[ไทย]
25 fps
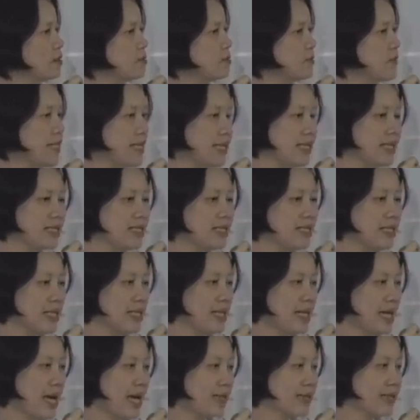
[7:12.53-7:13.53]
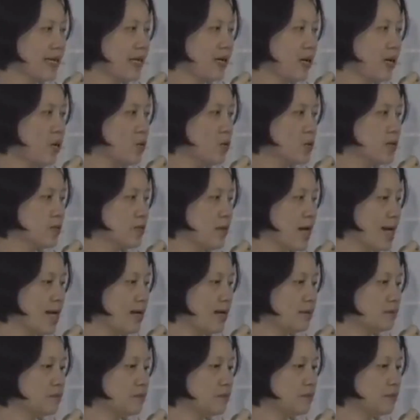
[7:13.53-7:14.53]
ไม่ได้เดินหนีค่ะ แต่เรารู้สึกว่า
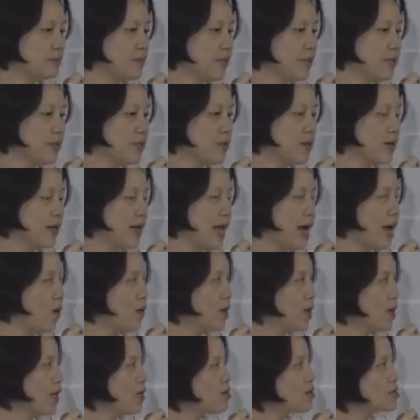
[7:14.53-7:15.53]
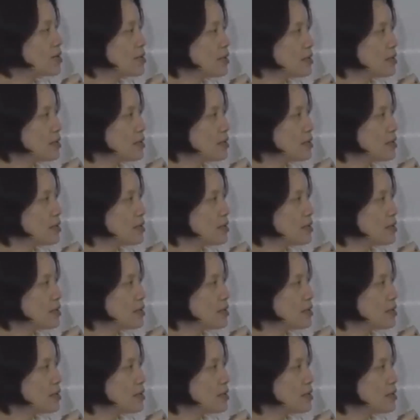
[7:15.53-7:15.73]
มันอยู่กับเราแล้วเรา